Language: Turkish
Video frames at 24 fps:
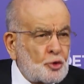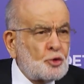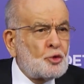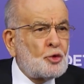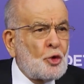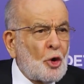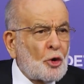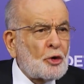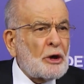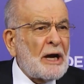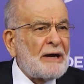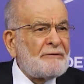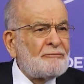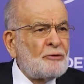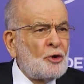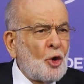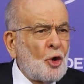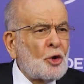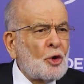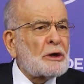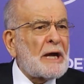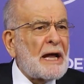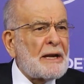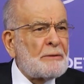görevli
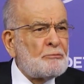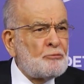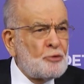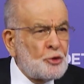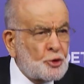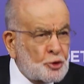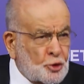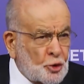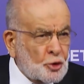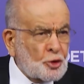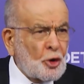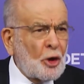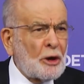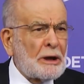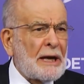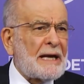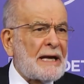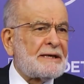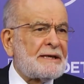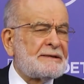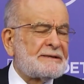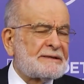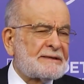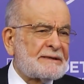olan, müdür
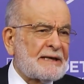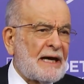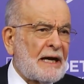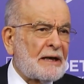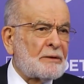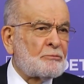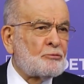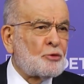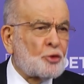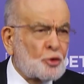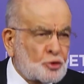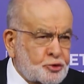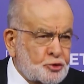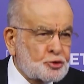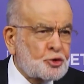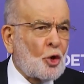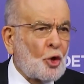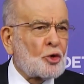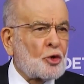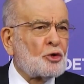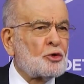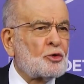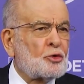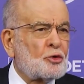olan insan, bu
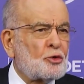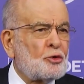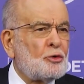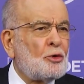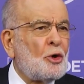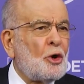soru,